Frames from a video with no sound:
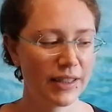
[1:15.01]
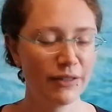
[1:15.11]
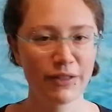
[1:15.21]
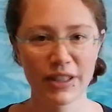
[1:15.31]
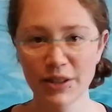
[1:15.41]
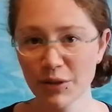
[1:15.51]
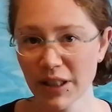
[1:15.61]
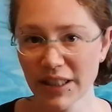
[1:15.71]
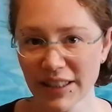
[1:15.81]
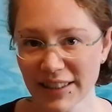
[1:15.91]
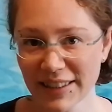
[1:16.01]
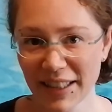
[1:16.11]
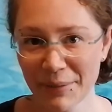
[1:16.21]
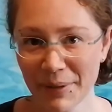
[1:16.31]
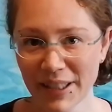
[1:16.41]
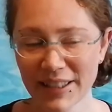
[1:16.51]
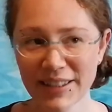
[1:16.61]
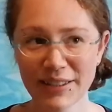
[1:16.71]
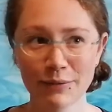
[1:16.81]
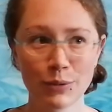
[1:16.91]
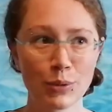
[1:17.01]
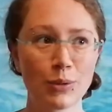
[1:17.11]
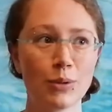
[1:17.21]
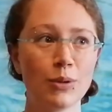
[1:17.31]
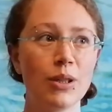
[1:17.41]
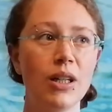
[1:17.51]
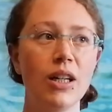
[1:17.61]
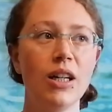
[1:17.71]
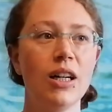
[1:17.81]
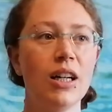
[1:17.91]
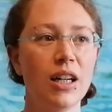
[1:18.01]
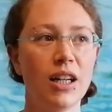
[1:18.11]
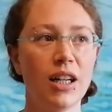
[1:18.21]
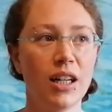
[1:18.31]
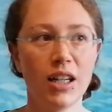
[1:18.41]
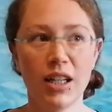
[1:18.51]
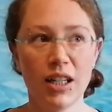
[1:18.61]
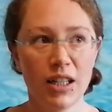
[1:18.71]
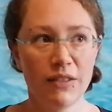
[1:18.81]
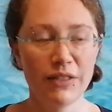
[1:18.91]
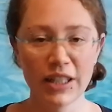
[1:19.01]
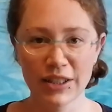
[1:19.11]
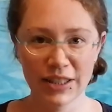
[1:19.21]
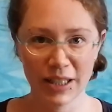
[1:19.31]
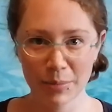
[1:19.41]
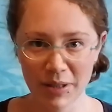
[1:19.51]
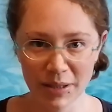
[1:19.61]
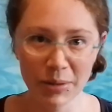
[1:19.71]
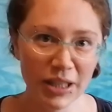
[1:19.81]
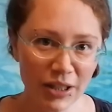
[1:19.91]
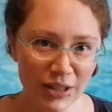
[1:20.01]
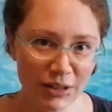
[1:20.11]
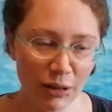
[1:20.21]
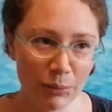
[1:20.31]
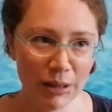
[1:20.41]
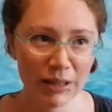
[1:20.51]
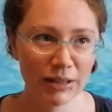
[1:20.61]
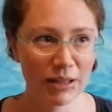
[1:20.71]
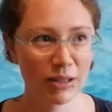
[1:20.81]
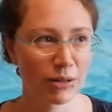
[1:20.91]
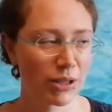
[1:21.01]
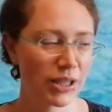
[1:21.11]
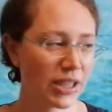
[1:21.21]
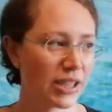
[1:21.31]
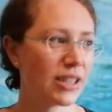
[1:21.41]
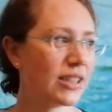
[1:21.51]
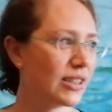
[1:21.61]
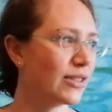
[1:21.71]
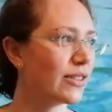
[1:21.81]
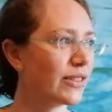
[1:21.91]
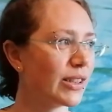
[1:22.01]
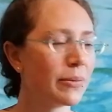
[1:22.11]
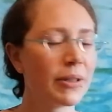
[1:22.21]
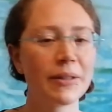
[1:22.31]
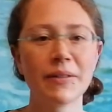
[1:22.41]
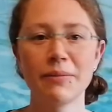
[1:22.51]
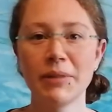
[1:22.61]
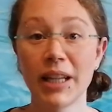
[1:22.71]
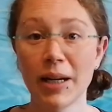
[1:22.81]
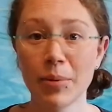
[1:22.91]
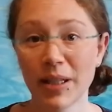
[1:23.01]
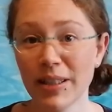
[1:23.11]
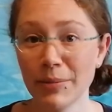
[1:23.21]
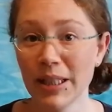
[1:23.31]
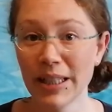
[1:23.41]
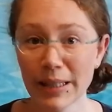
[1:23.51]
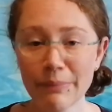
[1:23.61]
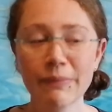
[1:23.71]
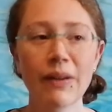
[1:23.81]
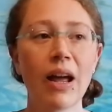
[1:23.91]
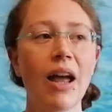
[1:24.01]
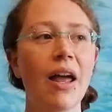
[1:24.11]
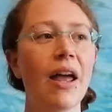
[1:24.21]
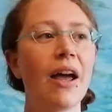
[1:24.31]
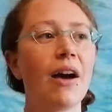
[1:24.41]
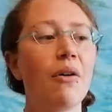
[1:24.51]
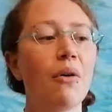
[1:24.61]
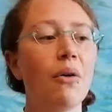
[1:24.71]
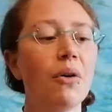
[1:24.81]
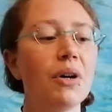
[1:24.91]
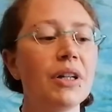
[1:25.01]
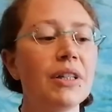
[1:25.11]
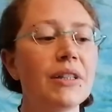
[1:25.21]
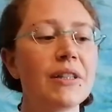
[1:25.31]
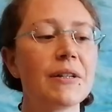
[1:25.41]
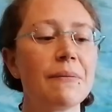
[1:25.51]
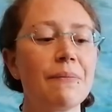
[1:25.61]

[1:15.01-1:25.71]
Inflation ein Riesenthema ist, wo wir aus einer Pandemie rauskommen oder auch nicht, oder wie auch immer, mit einer Pandemie leben und